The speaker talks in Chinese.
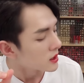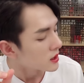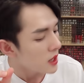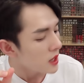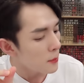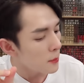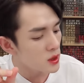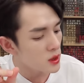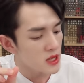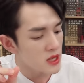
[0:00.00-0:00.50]

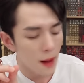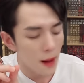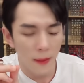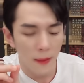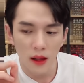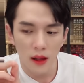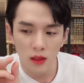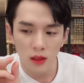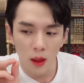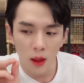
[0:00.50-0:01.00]
它不会像阿
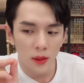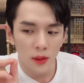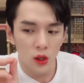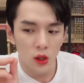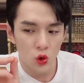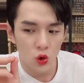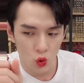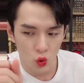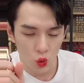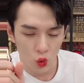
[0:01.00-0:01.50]
玛尼那么
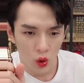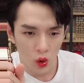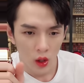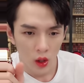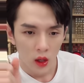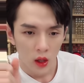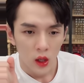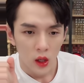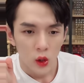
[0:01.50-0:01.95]
的橘。